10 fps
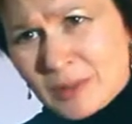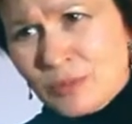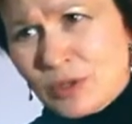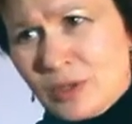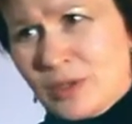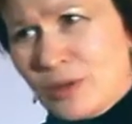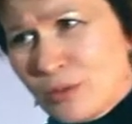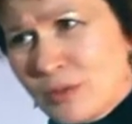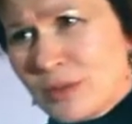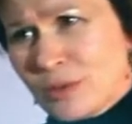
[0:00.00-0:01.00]
как можно
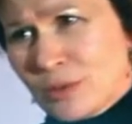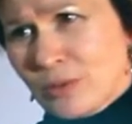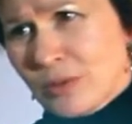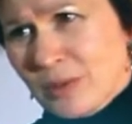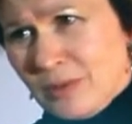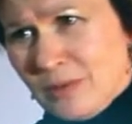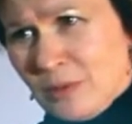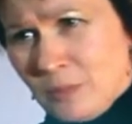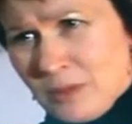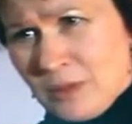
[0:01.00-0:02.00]
не любить то, что ты
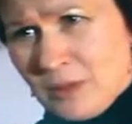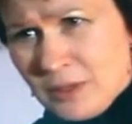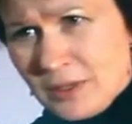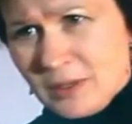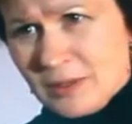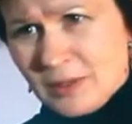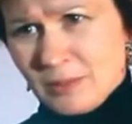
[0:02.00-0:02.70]
написал, да?